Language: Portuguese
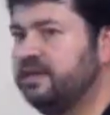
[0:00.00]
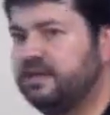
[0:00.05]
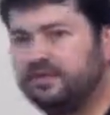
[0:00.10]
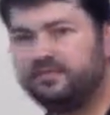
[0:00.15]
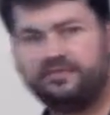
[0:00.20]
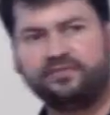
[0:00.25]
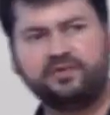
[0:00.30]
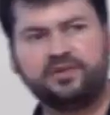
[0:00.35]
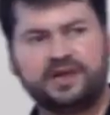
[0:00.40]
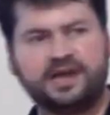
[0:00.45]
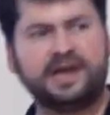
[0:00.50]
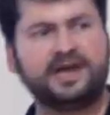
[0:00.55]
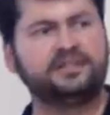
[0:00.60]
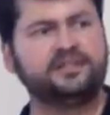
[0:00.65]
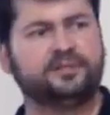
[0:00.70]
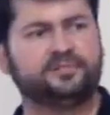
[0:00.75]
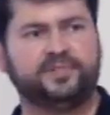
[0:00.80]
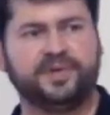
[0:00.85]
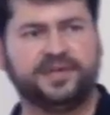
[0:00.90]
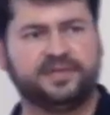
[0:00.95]
e não
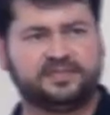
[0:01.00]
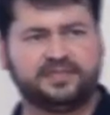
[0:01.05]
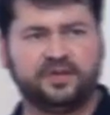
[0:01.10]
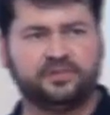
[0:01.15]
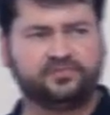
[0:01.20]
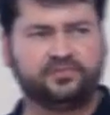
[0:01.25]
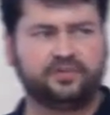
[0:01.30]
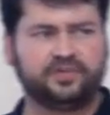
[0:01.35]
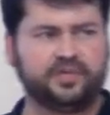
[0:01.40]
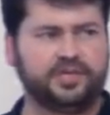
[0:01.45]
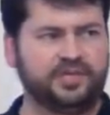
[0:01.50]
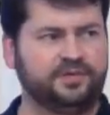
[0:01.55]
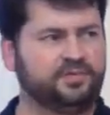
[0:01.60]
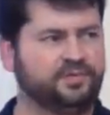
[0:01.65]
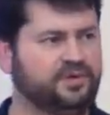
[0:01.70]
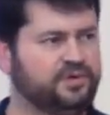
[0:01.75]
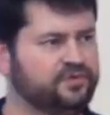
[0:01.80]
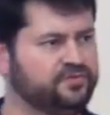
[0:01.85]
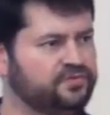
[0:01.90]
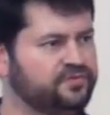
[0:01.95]
focada apenas, ah, eu sou
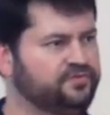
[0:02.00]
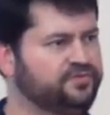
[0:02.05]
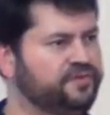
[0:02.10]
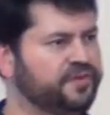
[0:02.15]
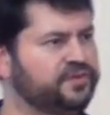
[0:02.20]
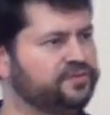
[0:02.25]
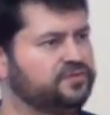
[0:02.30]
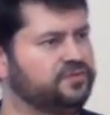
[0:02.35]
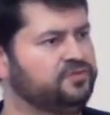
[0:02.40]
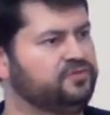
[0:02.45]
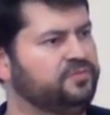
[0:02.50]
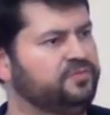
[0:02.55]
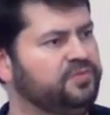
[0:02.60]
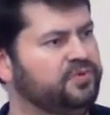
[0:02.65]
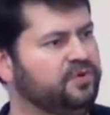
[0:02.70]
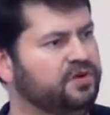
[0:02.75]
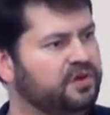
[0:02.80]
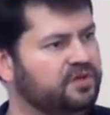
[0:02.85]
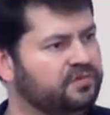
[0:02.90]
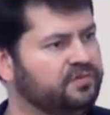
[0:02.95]
químico, eu sou físico, eu sou
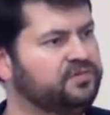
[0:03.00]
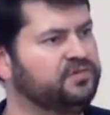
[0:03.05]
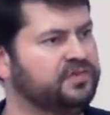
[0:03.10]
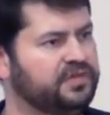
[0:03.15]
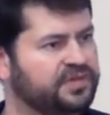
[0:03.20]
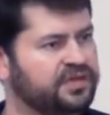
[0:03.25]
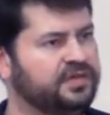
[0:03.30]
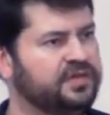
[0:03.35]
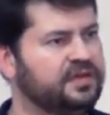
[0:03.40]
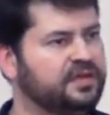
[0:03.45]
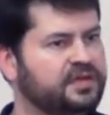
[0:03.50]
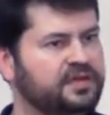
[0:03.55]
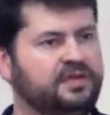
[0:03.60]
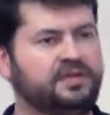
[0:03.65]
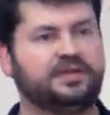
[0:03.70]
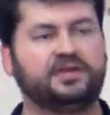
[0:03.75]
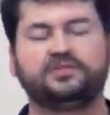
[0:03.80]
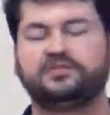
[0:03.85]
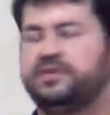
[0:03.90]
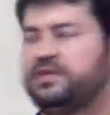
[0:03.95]
biólogo, isso aí,
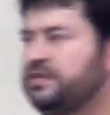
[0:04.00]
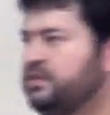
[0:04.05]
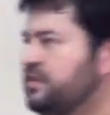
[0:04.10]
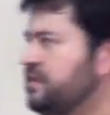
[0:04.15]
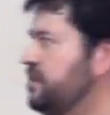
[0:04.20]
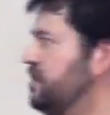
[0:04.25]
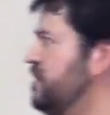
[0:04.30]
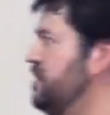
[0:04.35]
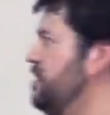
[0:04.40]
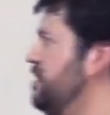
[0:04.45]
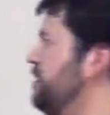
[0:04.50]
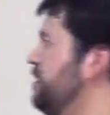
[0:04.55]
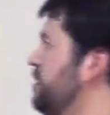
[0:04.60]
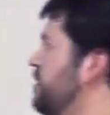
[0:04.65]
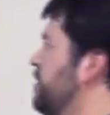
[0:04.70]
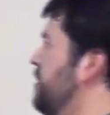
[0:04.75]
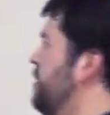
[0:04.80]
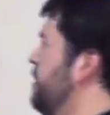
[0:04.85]
né, isso aí a gente tem que